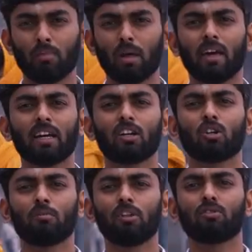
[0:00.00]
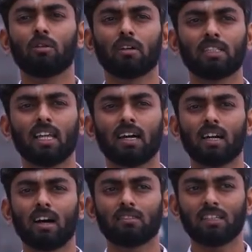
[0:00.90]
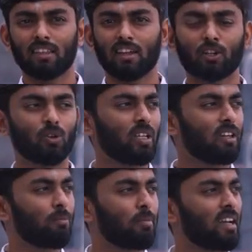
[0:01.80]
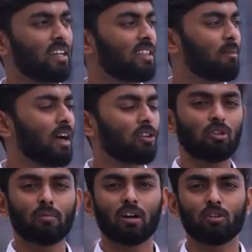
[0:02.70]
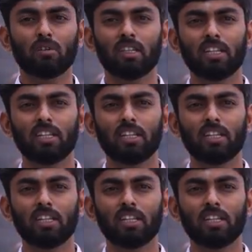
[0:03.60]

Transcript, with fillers: இப்போ நம்ம எங்கே இருக்கோம் அப்படின்னு சொல்லி பார்த்தீங்கன்னா காசியில் தான் இருக்கும் நீங்கள் பின்னாடி இந்த பேக்ரவுண்டை பார்க்கும்போதே